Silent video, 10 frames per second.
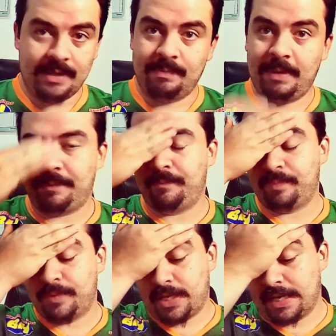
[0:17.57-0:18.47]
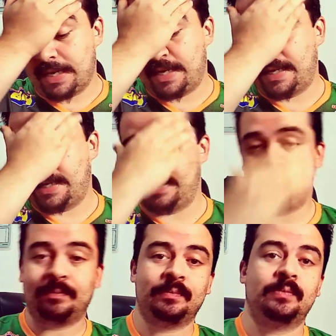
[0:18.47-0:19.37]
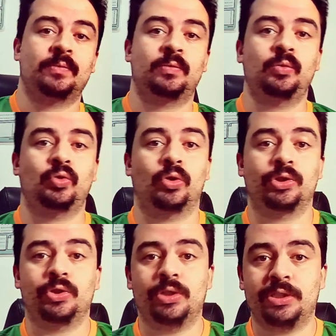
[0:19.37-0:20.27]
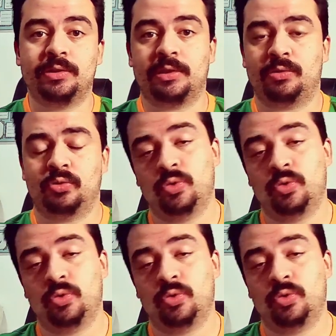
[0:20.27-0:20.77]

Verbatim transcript: Bem, é, o jogo de hoje era um